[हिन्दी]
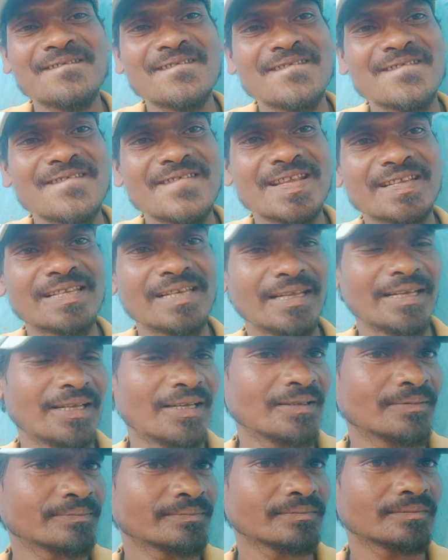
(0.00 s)
इसलिए
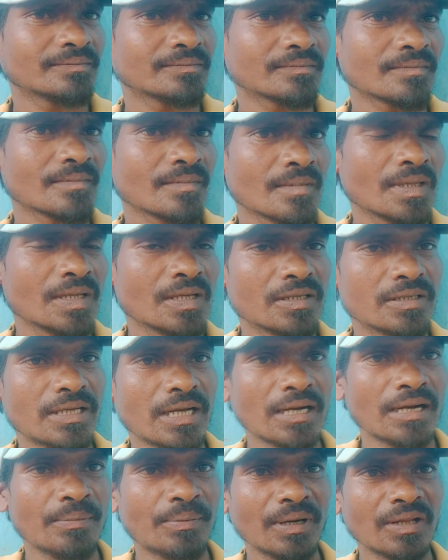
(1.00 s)

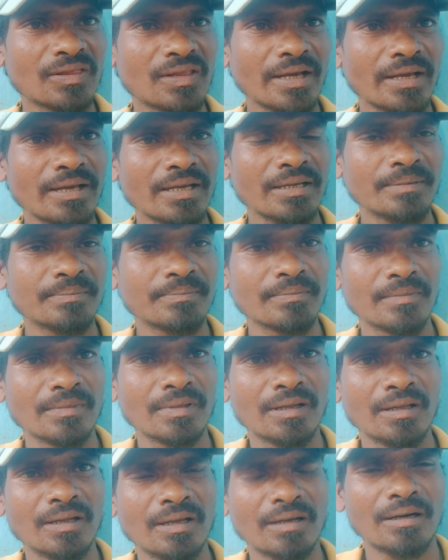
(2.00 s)
जाना पड़ता है
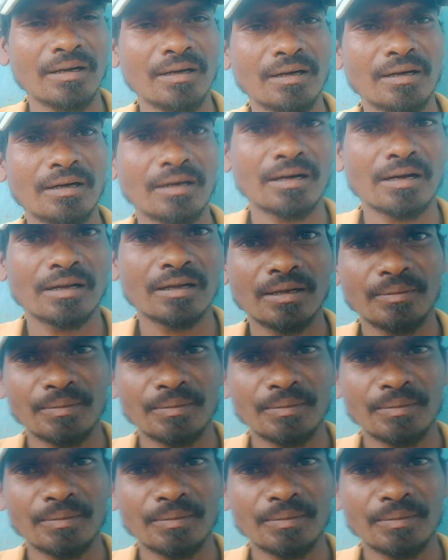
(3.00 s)
और हमारा